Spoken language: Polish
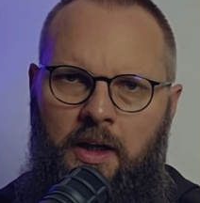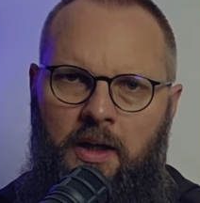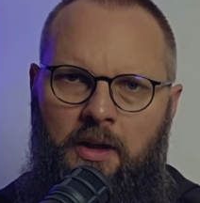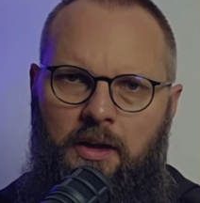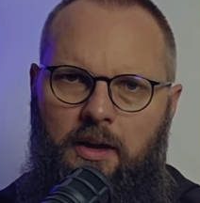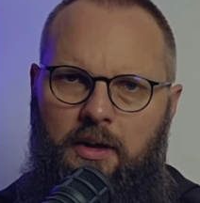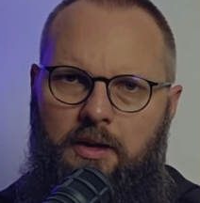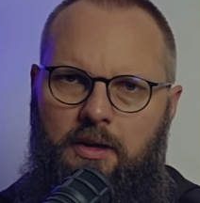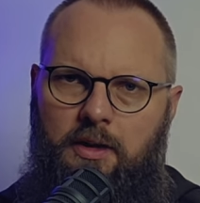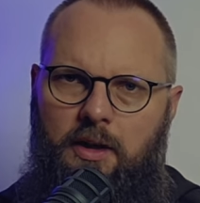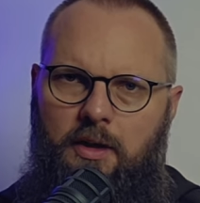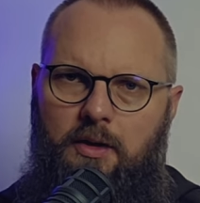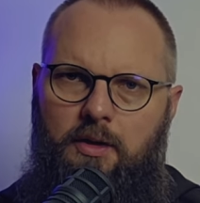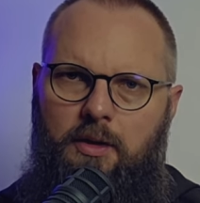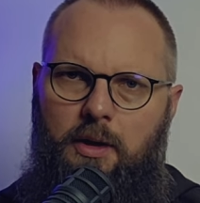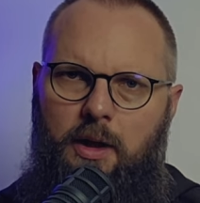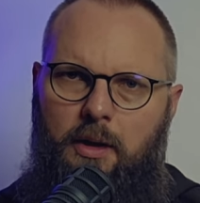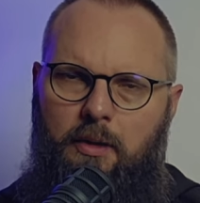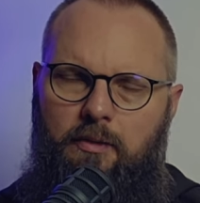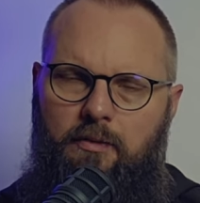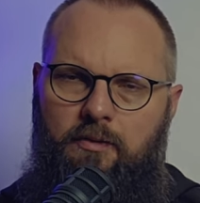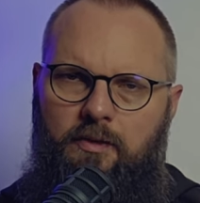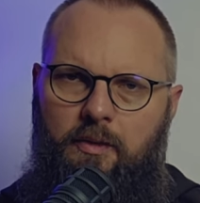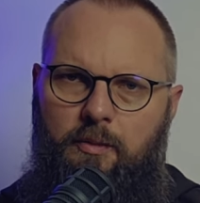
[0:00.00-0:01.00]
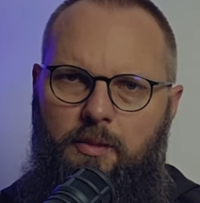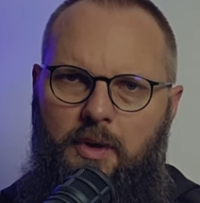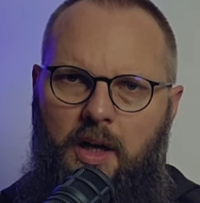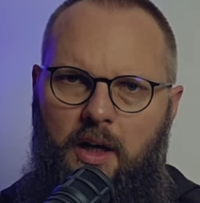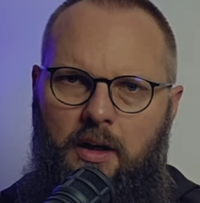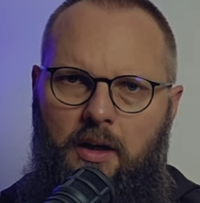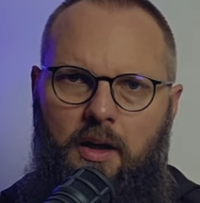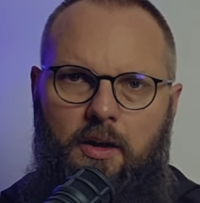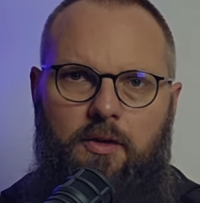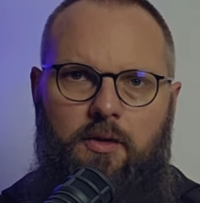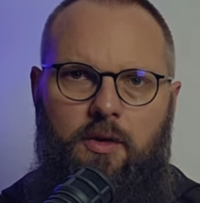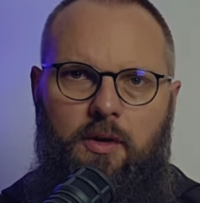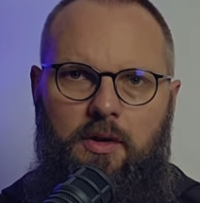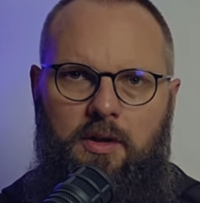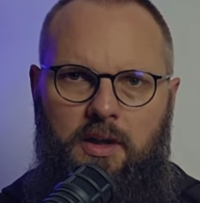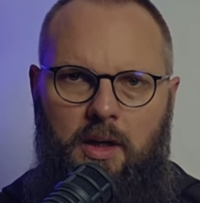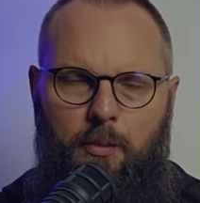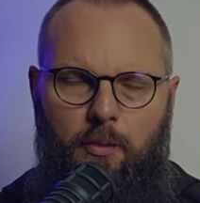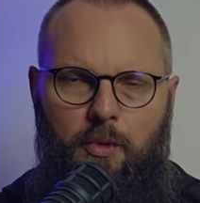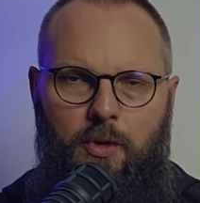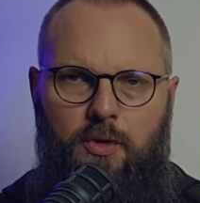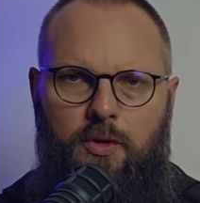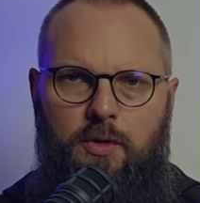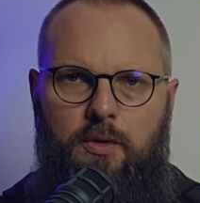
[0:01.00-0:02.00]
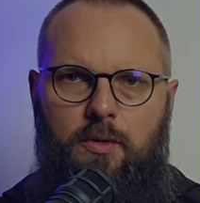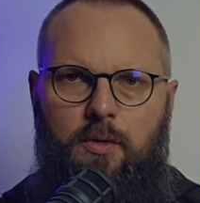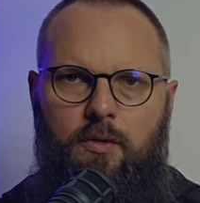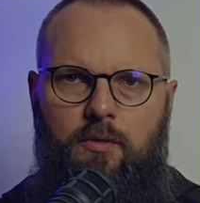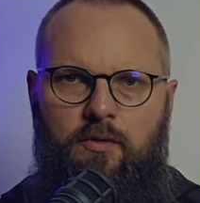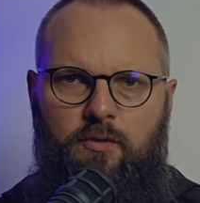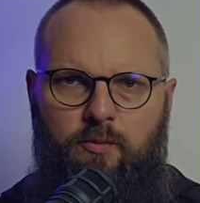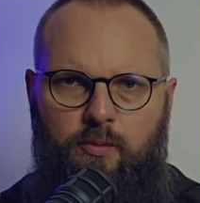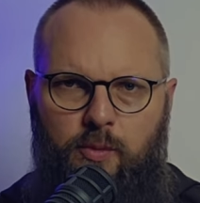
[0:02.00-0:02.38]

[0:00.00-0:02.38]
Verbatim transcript: kiedy zaczynają wybiegać za mocno w